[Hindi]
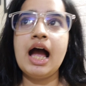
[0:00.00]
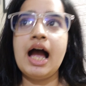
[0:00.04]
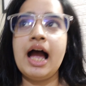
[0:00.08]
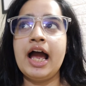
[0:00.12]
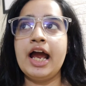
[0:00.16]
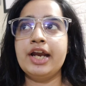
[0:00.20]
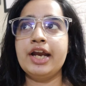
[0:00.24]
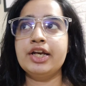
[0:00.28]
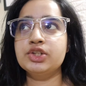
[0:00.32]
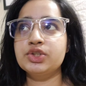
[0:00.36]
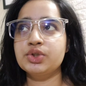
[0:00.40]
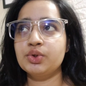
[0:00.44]

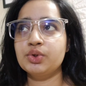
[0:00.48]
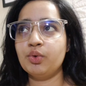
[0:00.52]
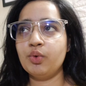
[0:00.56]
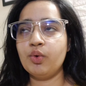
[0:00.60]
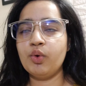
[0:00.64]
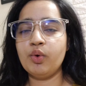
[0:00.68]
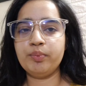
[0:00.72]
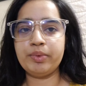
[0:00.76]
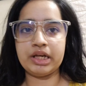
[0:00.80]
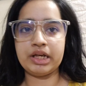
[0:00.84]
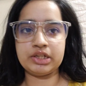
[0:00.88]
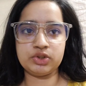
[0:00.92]
एंड जो
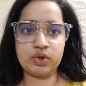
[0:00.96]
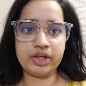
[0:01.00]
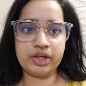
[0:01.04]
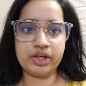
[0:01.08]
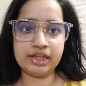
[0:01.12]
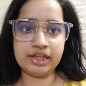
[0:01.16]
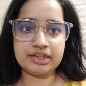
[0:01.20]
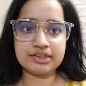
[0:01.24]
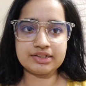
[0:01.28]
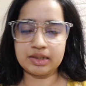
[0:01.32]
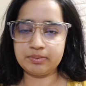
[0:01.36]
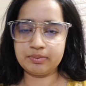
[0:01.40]
प्रेस ऑन
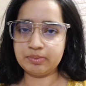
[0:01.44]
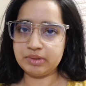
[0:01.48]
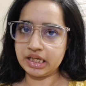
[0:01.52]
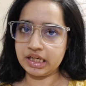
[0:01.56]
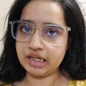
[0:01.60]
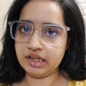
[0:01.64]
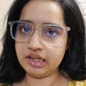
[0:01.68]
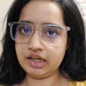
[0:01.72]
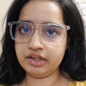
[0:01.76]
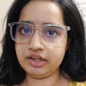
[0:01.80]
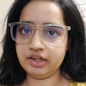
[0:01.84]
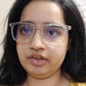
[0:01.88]
नेल सेट में
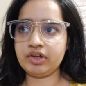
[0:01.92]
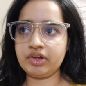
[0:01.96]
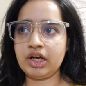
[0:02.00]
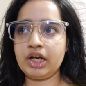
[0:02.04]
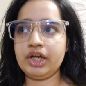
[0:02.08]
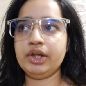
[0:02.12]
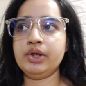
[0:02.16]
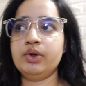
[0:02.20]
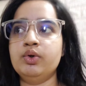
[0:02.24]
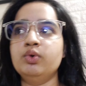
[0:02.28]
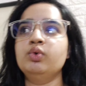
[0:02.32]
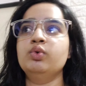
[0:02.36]
रेडी करने
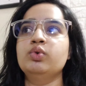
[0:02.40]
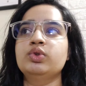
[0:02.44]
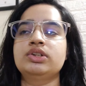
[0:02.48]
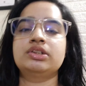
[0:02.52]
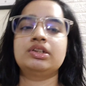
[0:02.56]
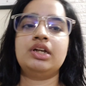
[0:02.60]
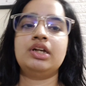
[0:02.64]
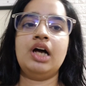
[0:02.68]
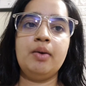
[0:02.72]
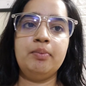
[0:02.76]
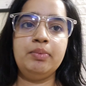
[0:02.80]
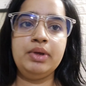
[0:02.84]
वाली हूँ
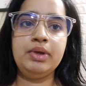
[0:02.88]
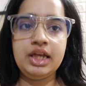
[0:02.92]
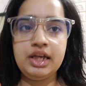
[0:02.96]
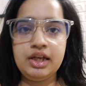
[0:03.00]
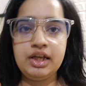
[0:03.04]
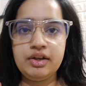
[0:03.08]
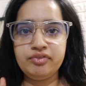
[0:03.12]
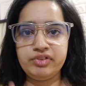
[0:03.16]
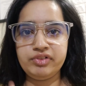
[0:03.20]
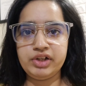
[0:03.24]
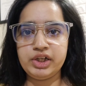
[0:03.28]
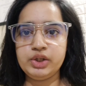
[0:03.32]
उसका
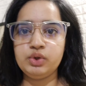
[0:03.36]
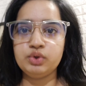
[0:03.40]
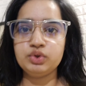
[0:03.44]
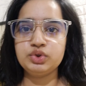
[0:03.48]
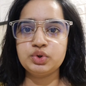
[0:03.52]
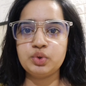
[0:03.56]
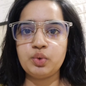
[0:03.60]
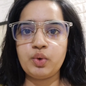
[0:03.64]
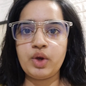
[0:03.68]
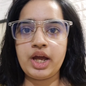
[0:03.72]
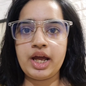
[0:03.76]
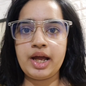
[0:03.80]
भी वीडियो
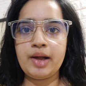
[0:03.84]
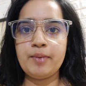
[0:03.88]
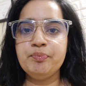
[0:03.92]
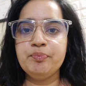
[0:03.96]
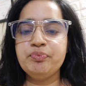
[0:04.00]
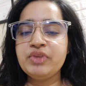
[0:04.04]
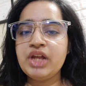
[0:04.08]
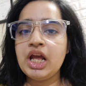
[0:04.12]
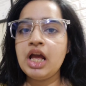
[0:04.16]
जो है